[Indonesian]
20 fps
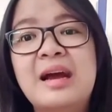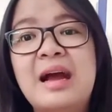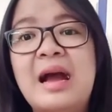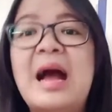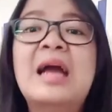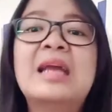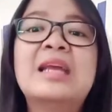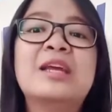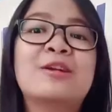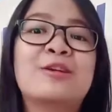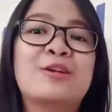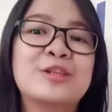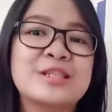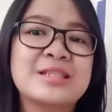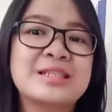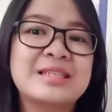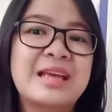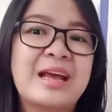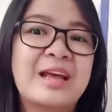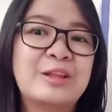
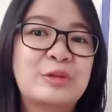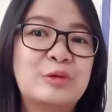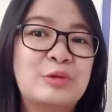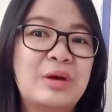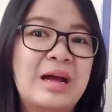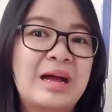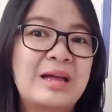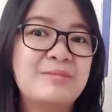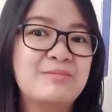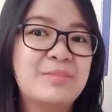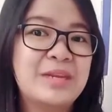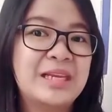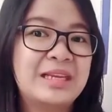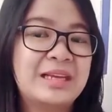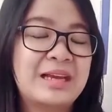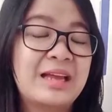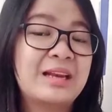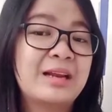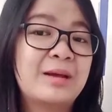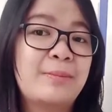kairos yang Tuhan
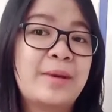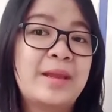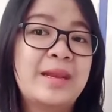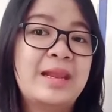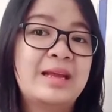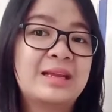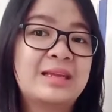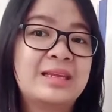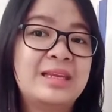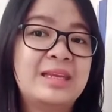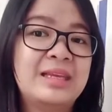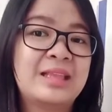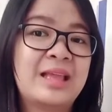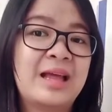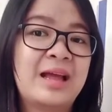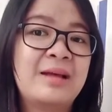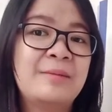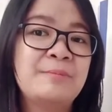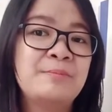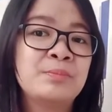berikan kepada kita.